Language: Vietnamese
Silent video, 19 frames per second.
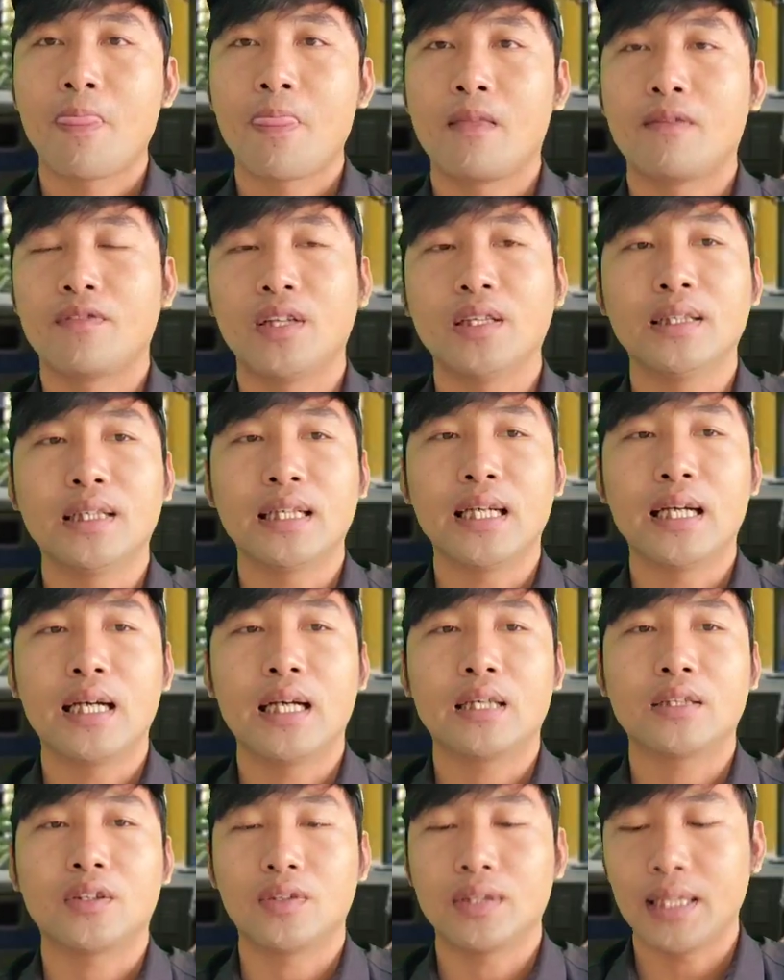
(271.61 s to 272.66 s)
là với cái,
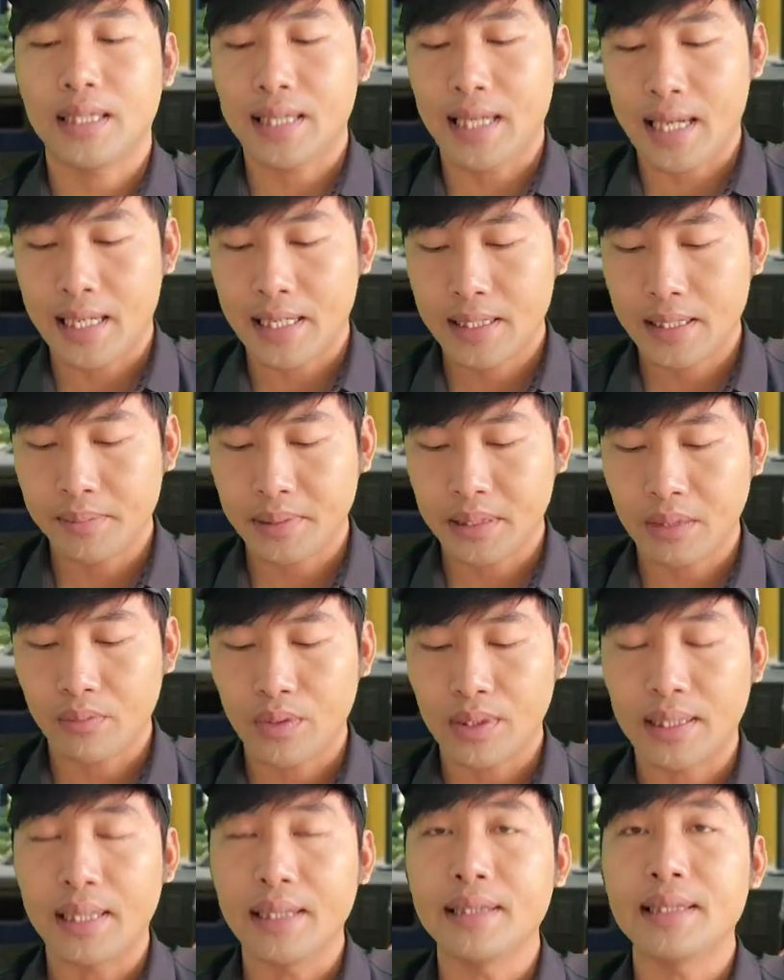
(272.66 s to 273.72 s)
à, cái tội danh này nhưng mà thanh
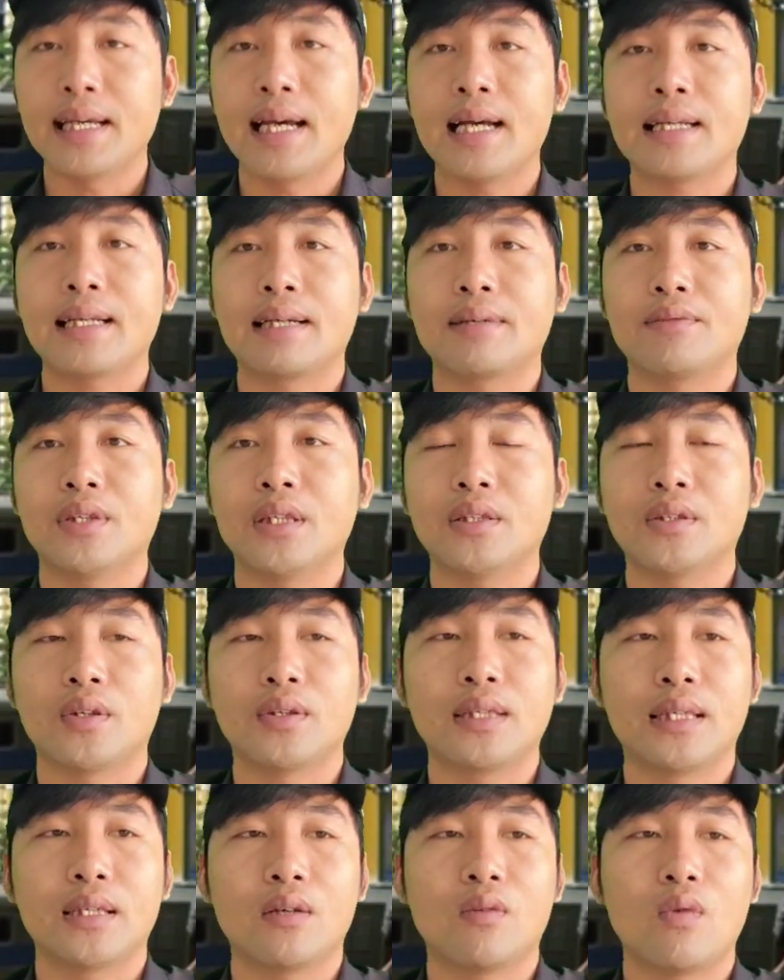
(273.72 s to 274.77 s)
quyền đánh giá rằng với cái
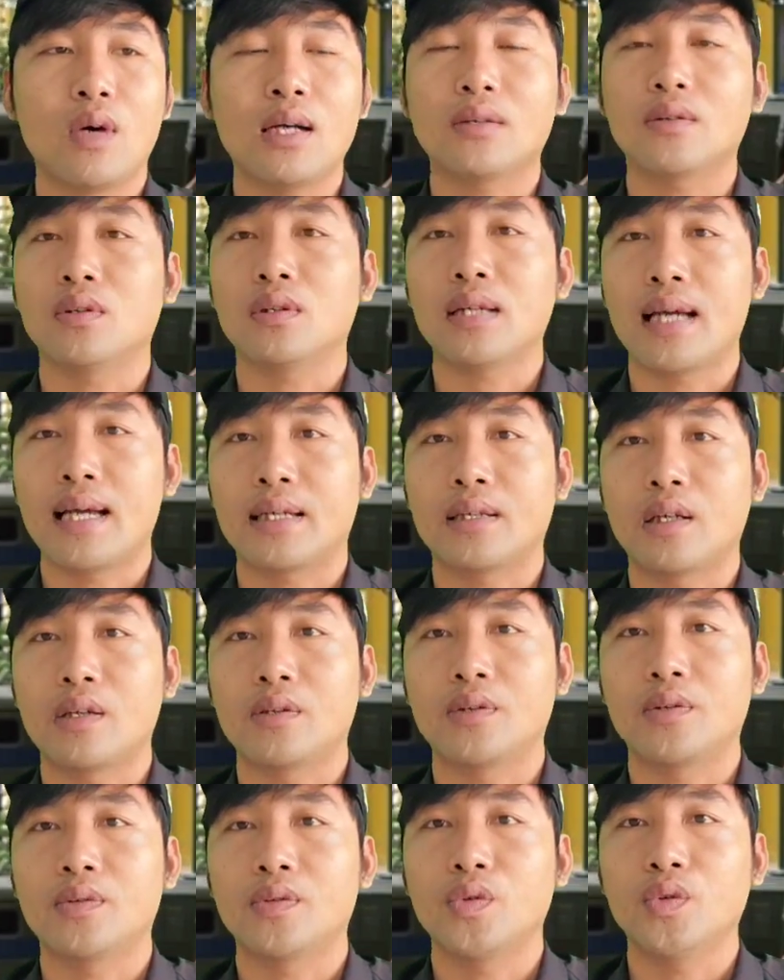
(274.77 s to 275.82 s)
tội danh nó quá rõ ràng rồi
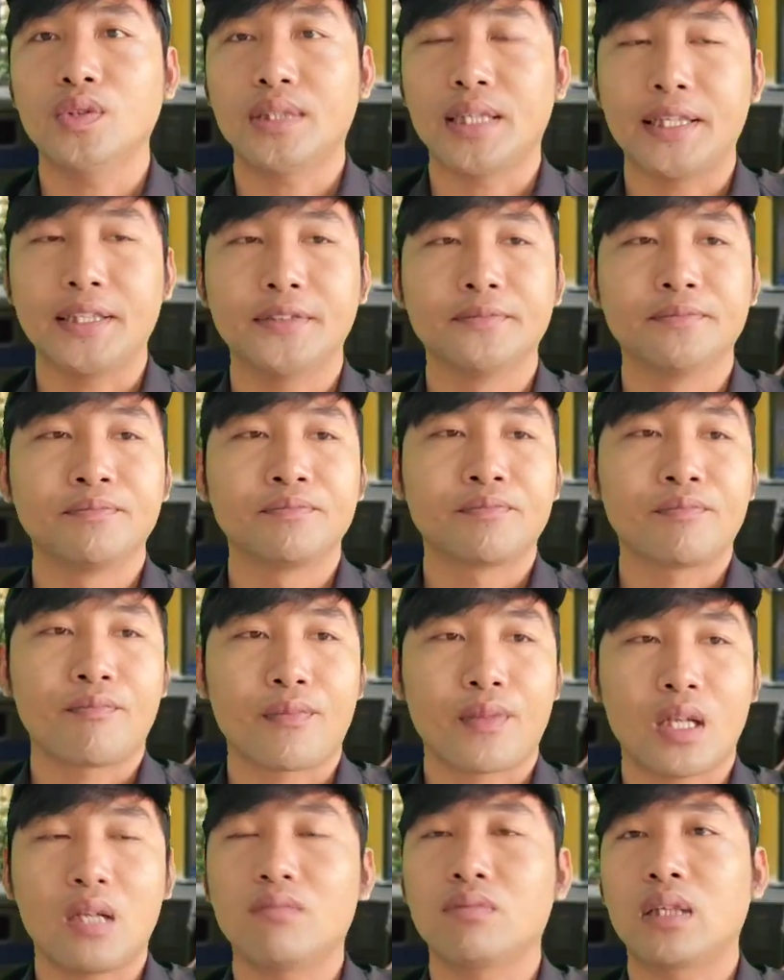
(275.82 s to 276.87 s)
thuộc của chú anh chị
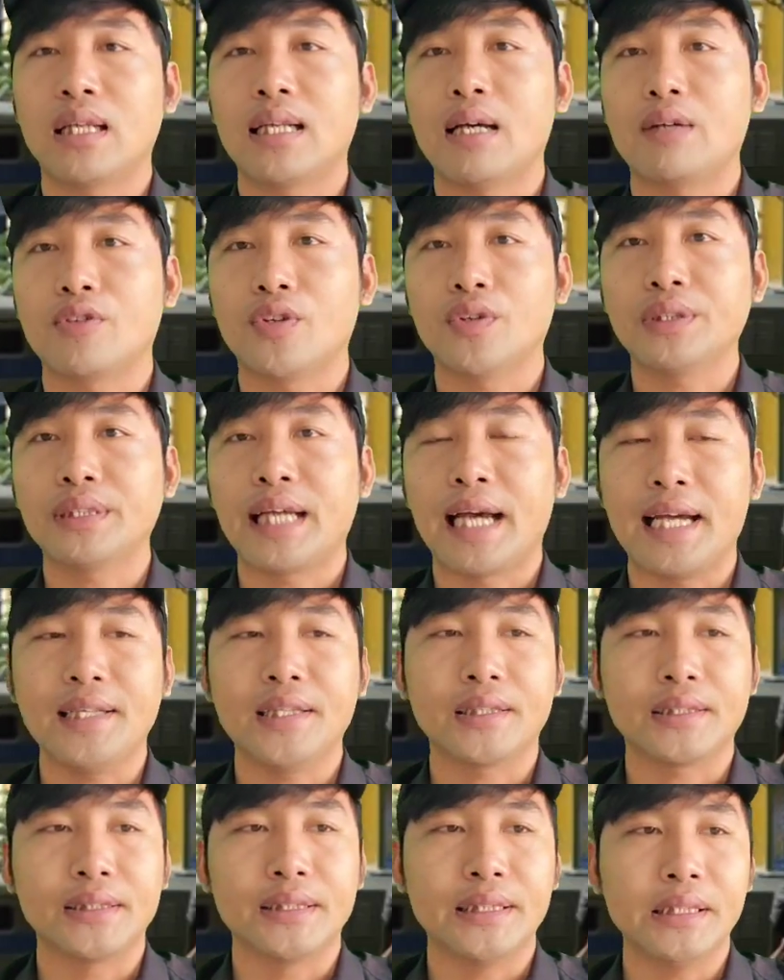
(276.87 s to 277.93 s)
không thể nào chối cãi
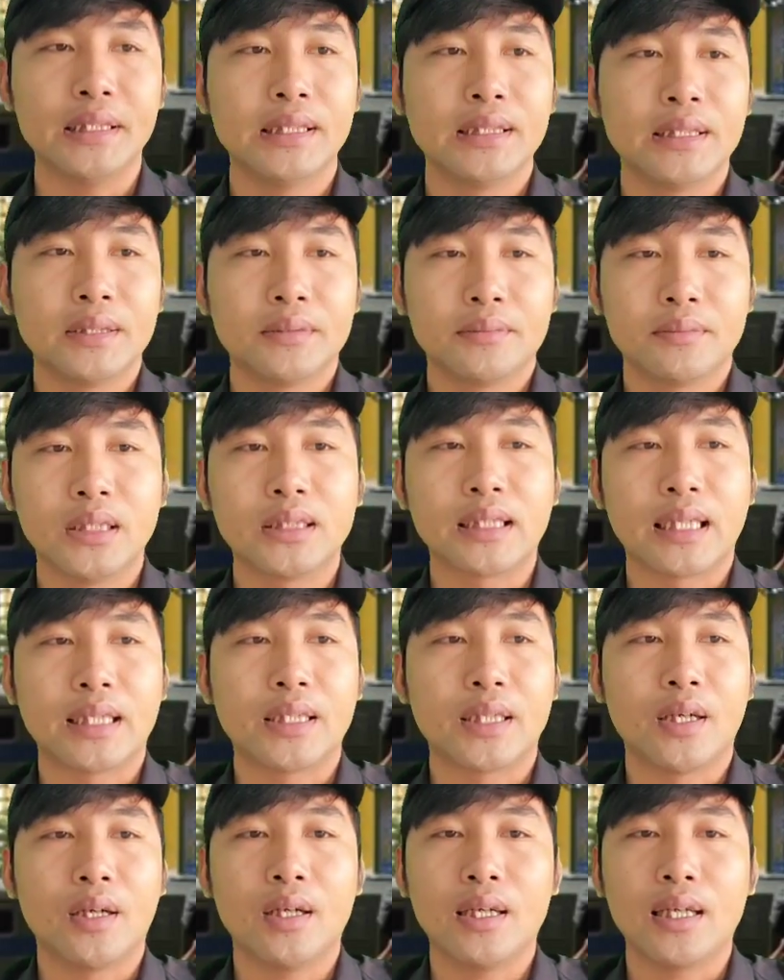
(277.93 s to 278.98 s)
được nữa bên
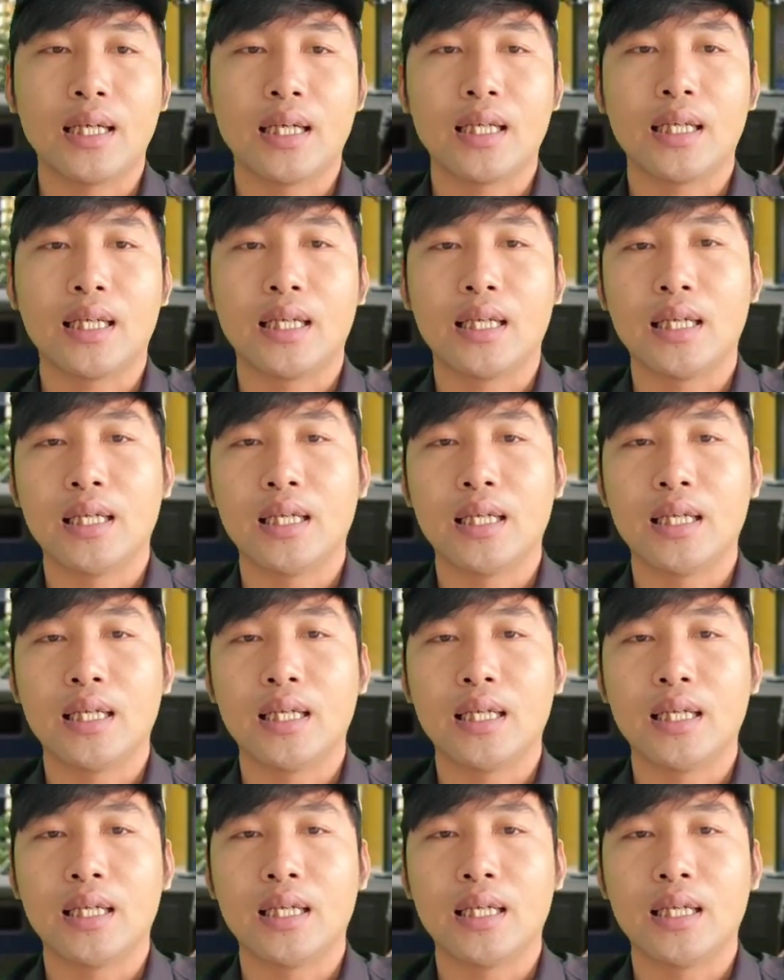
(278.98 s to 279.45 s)
cạnh đó là là